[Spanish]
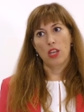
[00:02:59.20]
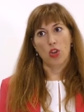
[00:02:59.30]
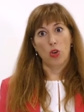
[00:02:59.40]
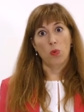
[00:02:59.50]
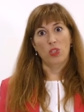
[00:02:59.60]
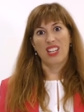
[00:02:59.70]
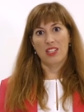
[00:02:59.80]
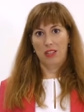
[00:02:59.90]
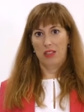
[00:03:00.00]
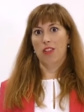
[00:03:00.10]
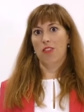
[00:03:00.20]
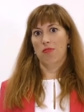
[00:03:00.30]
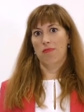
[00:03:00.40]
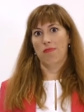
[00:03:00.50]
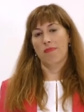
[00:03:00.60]
¿Cómo te has sentido?
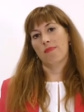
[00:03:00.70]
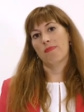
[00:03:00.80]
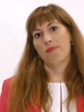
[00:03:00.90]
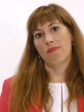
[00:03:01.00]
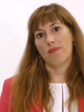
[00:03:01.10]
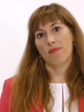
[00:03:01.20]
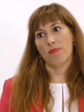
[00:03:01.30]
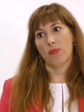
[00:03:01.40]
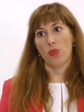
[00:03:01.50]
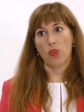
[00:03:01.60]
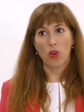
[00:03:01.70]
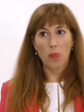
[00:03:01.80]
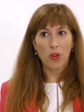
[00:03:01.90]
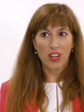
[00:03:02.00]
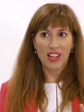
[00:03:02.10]

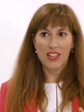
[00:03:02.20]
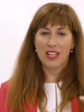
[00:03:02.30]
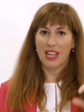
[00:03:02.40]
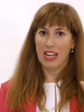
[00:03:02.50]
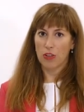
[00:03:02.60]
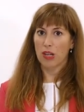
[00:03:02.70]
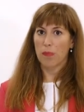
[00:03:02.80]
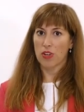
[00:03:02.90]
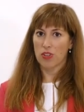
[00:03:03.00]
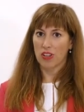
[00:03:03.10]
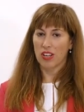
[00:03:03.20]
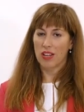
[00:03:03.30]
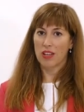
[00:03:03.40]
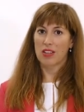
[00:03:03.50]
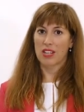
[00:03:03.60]
¿Cómo crees que la otra
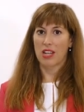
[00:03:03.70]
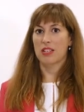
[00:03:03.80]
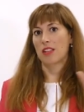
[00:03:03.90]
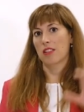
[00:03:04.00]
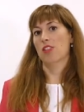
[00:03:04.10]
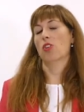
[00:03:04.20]
persona se ha sentido